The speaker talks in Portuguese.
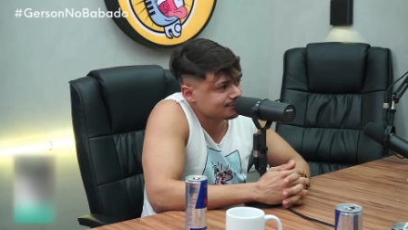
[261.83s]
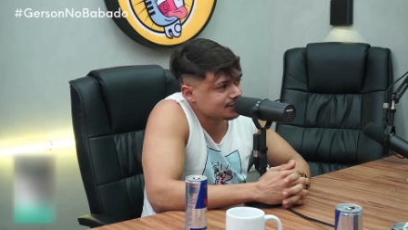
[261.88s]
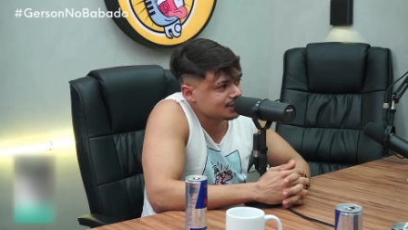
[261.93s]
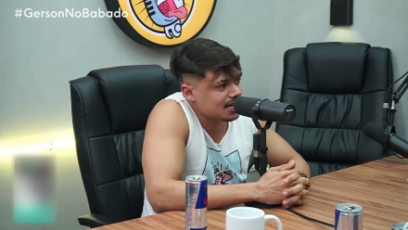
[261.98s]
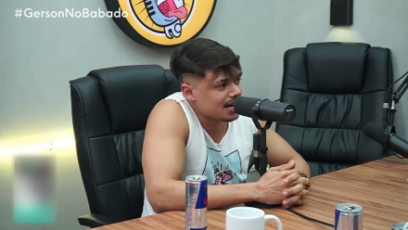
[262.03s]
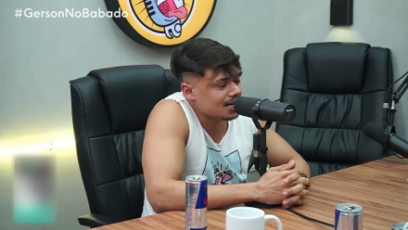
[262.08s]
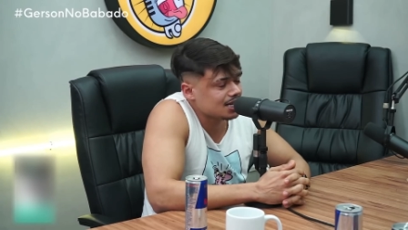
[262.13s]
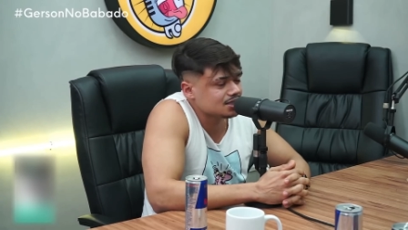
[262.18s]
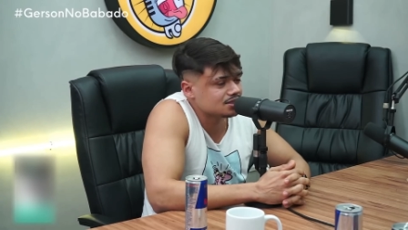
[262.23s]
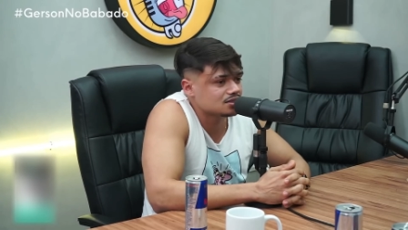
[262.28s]

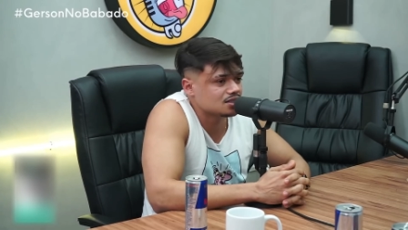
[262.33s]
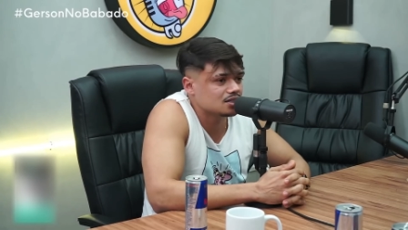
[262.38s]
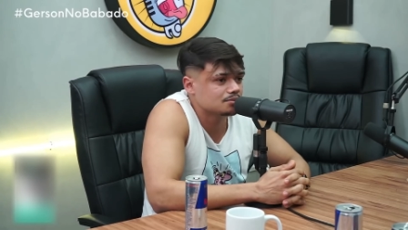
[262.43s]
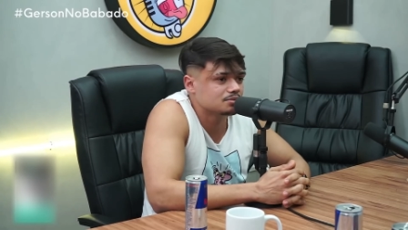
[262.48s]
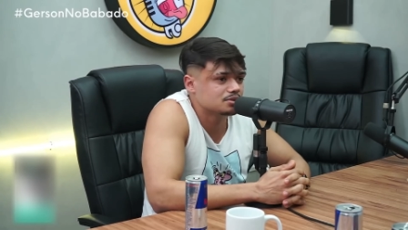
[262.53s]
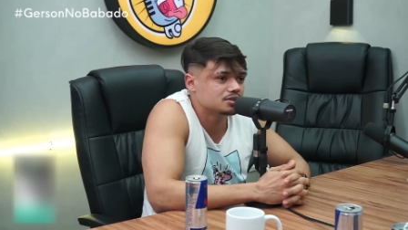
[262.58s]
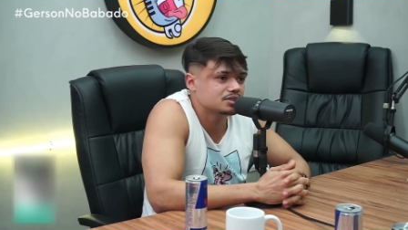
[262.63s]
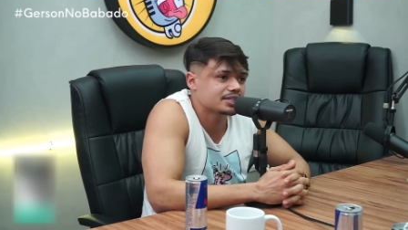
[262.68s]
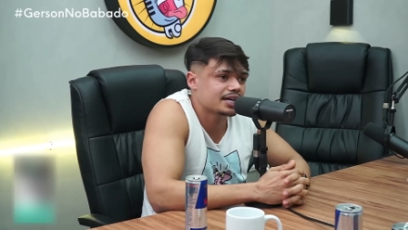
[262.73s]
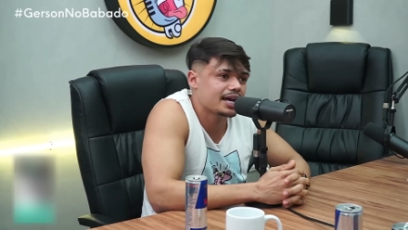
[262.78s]
Gerson é
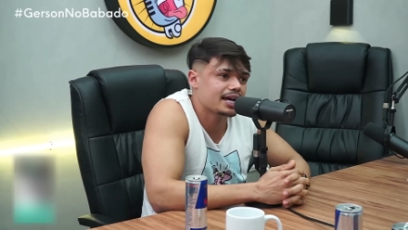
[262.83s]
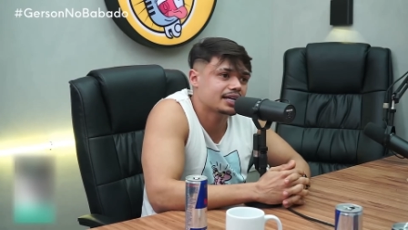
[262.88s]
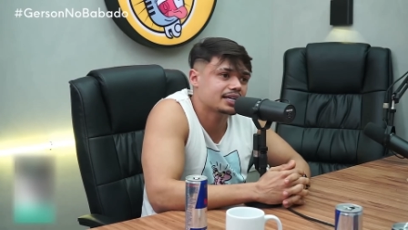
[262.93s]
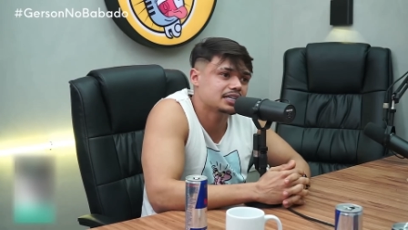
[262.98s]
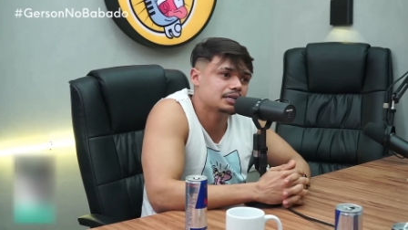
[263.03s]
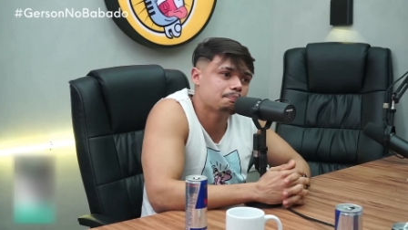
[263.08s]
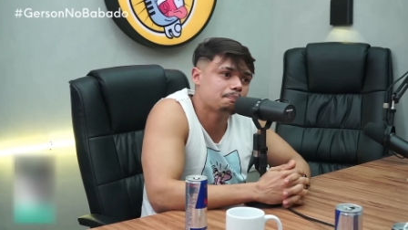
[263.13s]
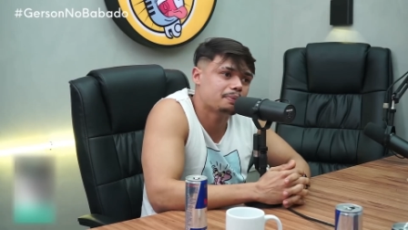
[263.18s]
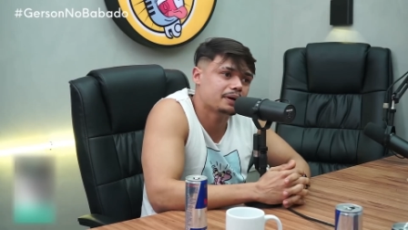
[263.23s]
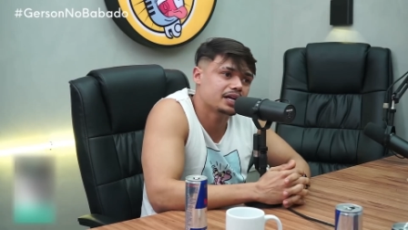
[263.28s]

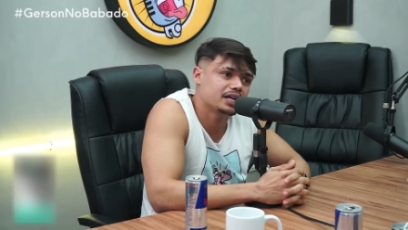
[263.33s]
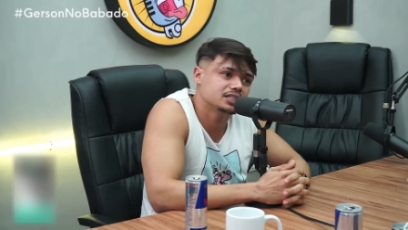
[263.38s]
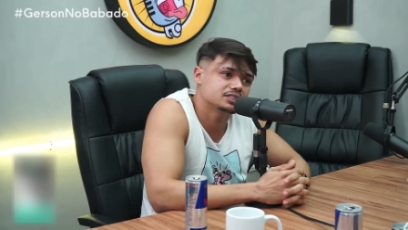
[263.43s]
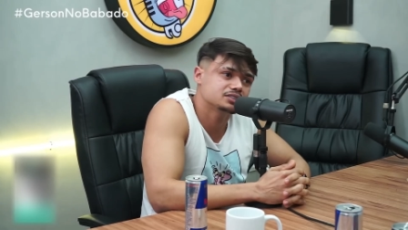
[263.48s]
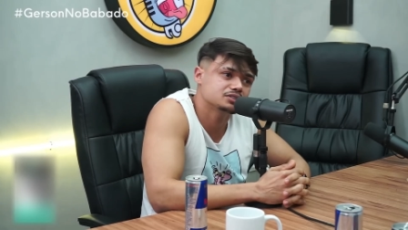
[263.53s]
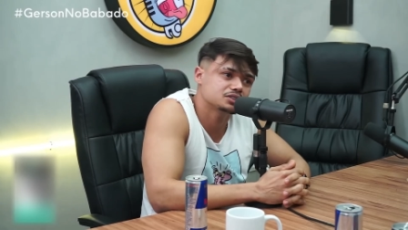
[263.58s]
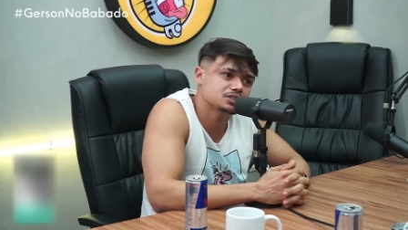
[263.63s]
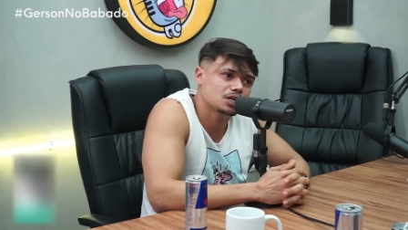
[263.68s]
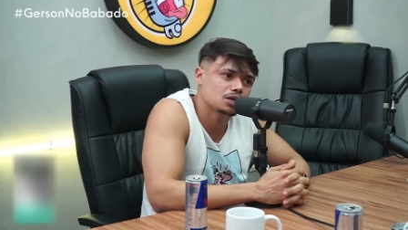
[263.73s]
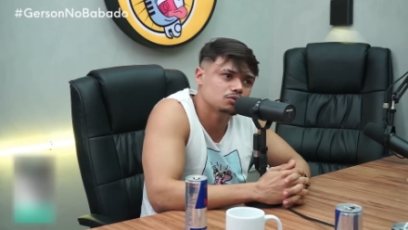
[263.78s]
Buquerque
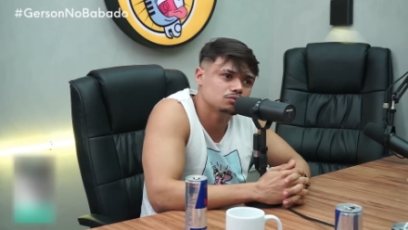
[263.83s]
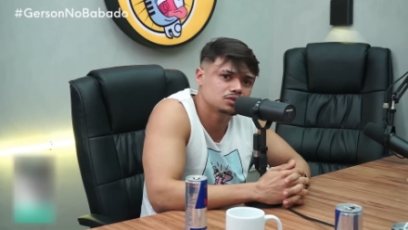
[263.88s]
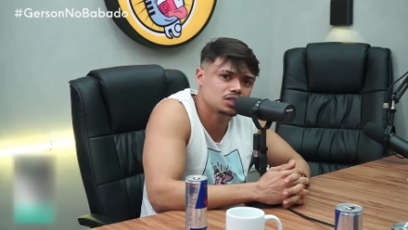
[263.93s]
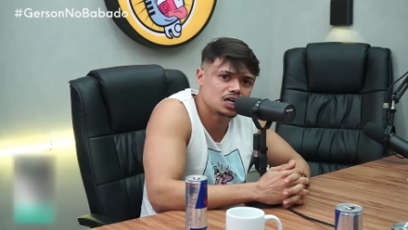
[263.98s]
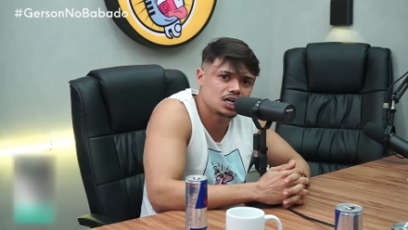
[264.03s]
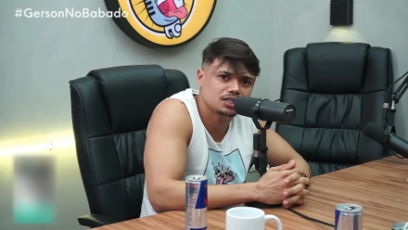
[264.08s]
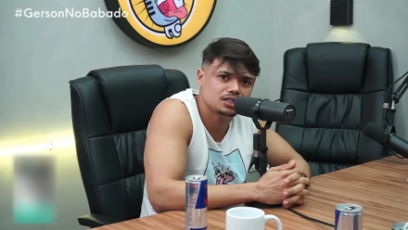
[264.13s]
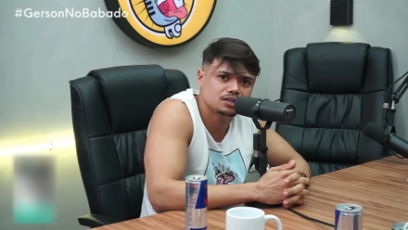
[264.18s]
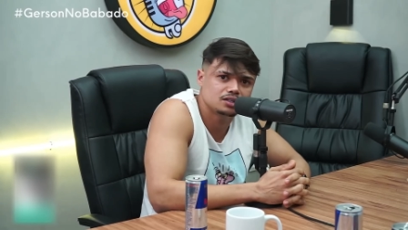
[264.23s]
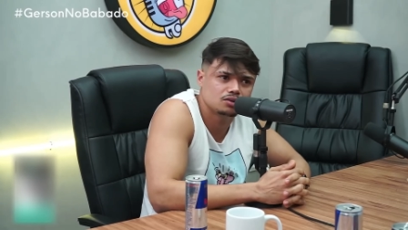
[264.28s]
preso, que eu
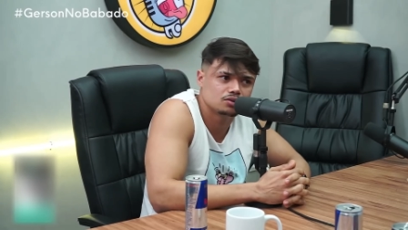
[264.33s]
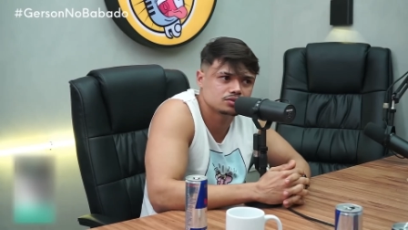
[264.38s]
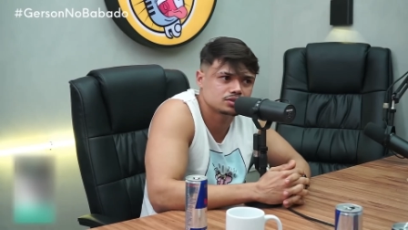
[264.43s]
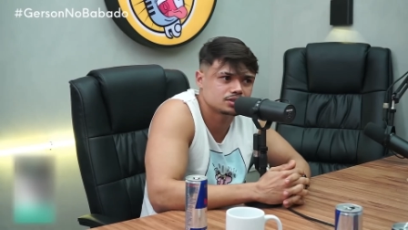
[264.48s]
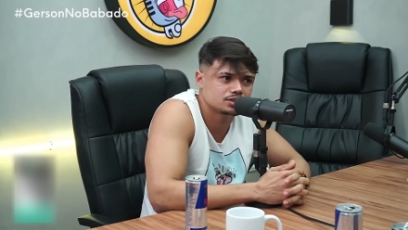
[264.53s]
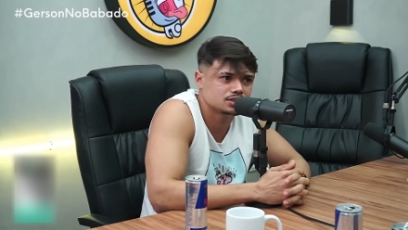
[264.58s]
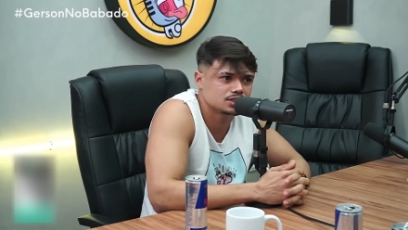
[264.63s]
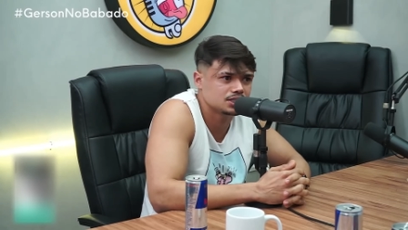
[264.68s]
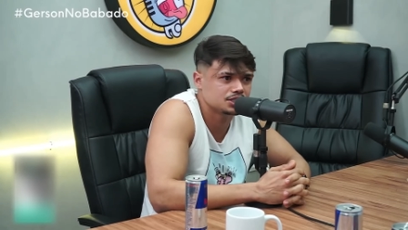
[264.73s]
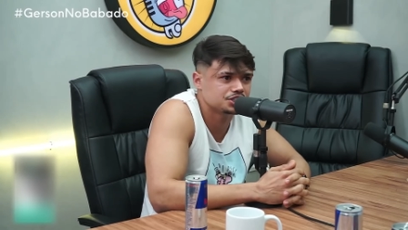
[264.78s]

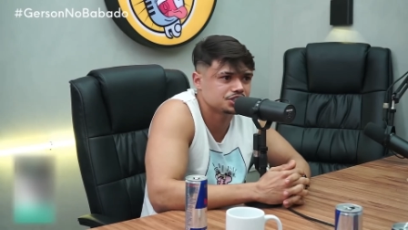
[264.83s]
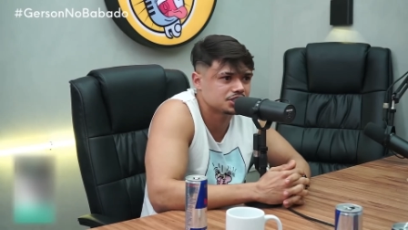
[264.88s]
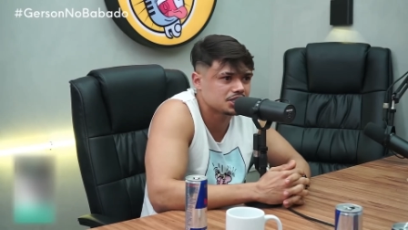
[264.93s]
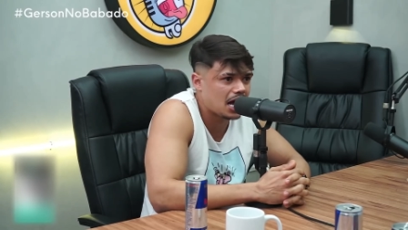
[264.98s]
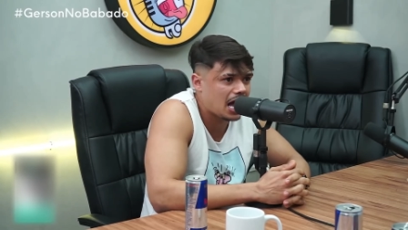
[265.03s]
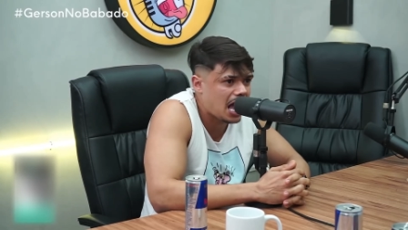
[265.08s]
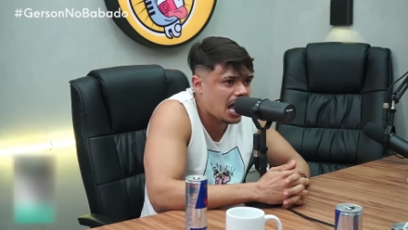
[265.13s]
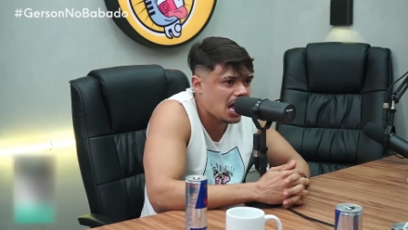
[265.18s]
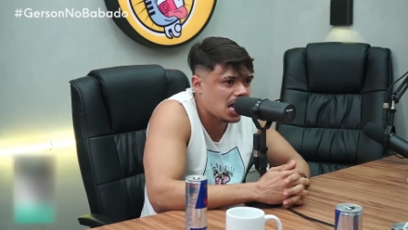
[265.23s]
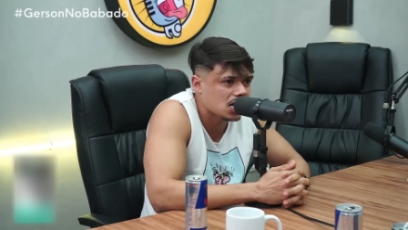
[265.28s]
danou-se
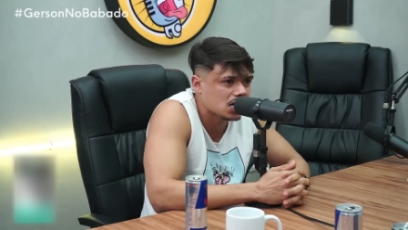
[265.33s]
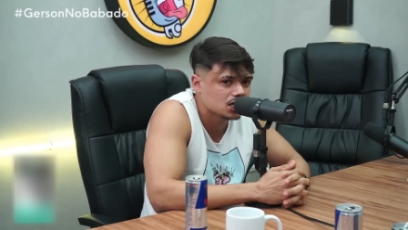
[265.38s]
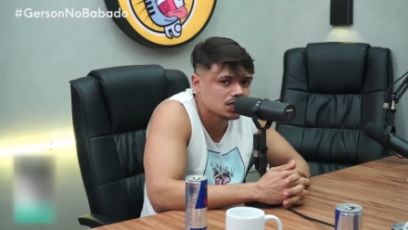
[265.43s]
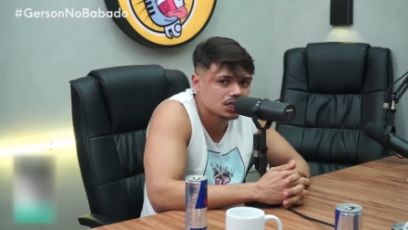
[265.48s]
já.